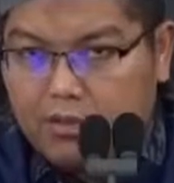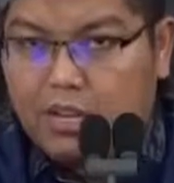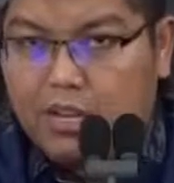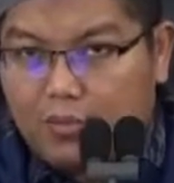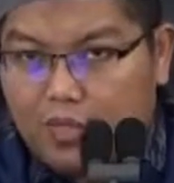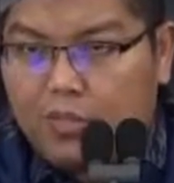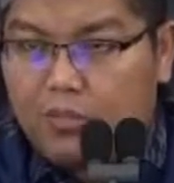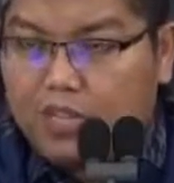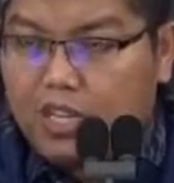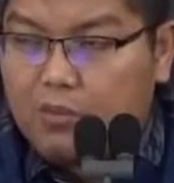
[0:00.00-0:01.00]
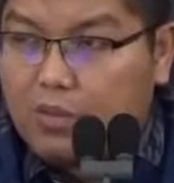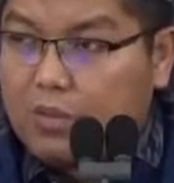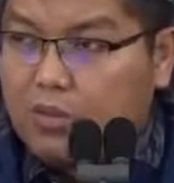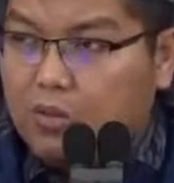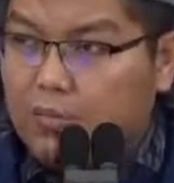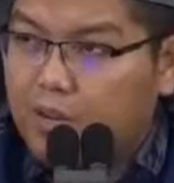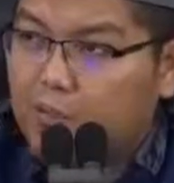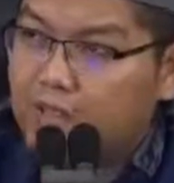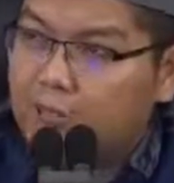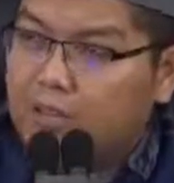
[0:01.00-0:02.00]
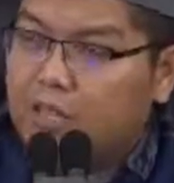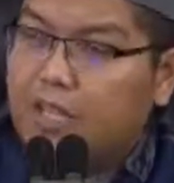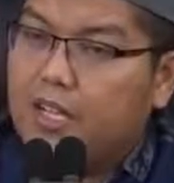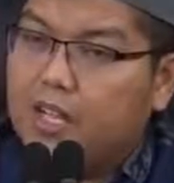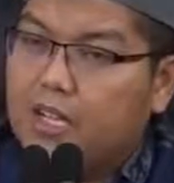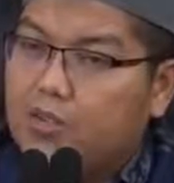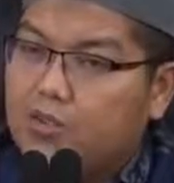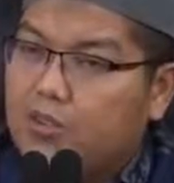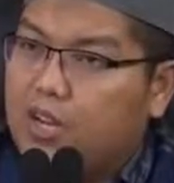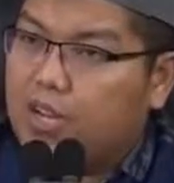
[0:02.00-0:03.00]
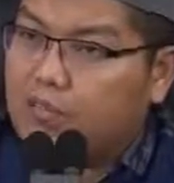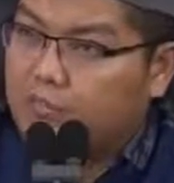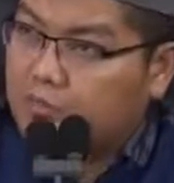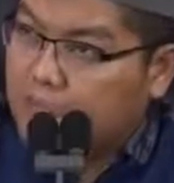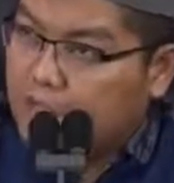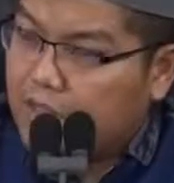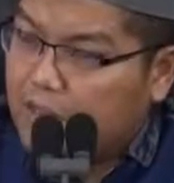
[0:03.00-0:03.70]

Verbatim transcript: Allah alam bisa tapi saya lebih condong pada pendapat kalau sudah dalam